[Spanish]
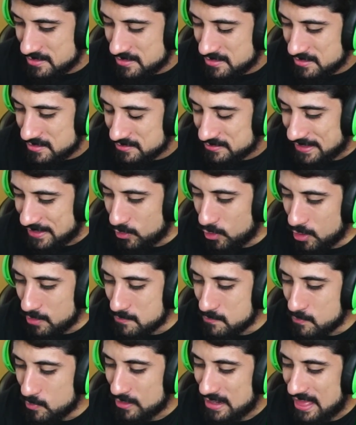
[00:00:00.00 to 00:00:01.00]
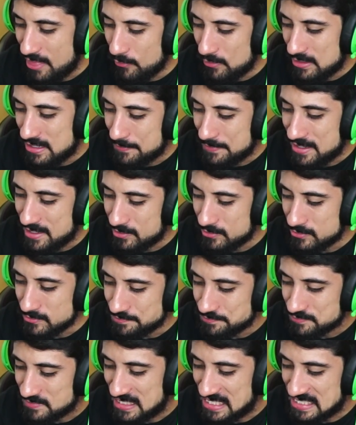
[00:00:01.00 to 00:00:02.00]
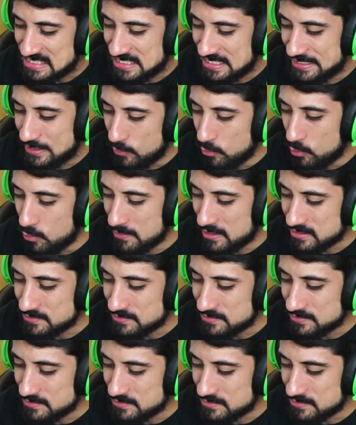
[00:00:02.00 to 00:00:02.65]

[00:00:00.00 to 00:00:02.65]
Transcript: Tengo morado en la mano, que es el de uva.